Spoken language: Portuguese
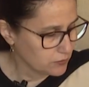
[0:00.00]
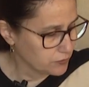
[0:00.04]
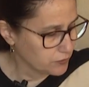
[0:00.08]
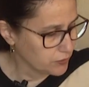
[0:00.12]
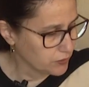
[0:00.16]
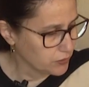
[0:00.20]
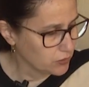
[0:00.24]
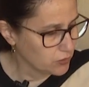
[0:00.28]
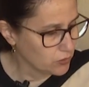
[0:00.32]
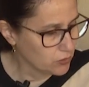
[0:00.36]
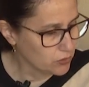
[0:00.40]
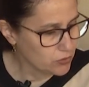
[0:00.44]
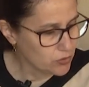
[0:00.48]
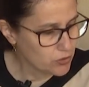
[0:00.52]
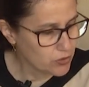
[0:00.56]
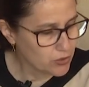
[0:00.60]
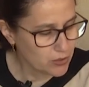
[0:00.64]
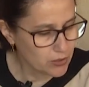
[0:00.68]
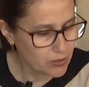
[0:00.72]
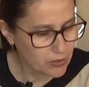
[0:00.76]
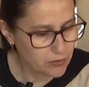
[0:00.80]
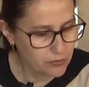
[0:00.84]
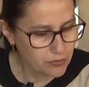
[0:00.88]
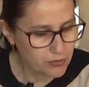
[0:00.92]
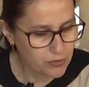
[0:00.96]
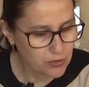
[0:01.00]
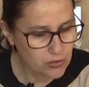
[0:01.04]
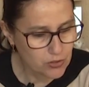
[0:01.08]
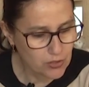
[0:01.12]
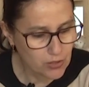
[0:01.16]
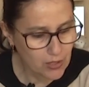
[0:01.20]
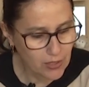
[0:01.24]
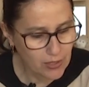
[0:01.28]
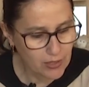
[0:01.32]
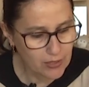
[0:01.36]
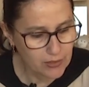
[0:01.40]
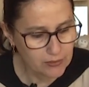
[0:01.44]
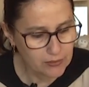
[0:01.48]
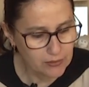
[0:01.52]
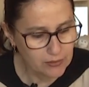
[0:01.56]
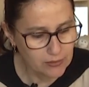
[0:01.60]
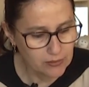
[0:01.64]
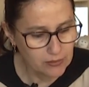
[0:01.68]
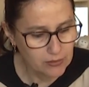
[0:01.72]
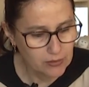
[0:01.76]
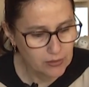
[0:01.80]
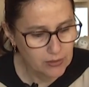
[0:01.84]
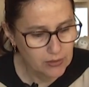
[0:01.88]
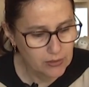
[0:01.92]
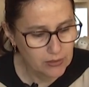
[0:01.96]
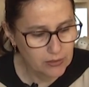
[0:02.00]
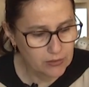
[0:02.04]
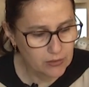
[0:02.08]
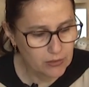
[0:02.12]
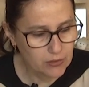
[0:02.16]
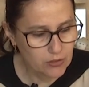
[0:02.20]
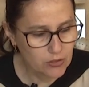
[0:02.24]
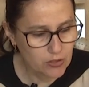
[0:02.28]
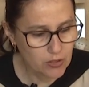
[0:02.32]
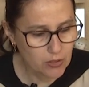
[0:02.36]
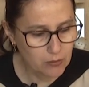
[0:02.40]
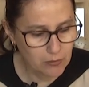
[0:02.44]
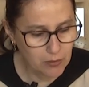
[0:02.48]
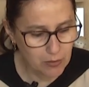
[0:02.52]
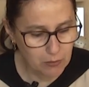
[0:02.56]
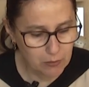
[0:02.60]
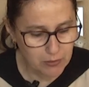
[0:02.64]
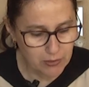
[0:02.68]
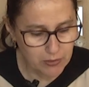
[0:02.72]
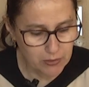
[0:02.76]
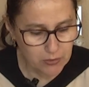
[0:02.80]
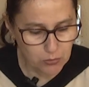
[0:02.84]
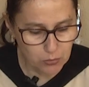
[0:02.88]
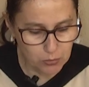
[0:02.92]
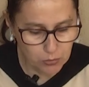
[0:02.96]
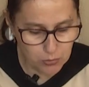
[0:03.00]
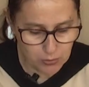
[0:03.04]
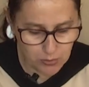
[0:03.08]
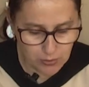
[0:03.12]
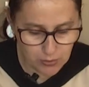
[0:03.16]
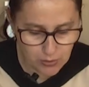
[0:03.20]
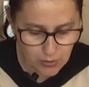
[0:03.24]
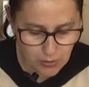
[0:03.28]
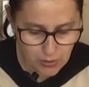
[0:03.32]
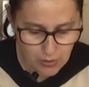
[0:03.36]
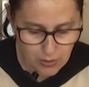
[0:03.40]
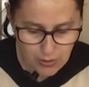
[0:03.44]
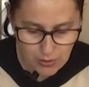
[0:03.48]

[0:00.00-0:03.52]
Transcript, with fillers: Foi todinha fechada e deixei uma abertura.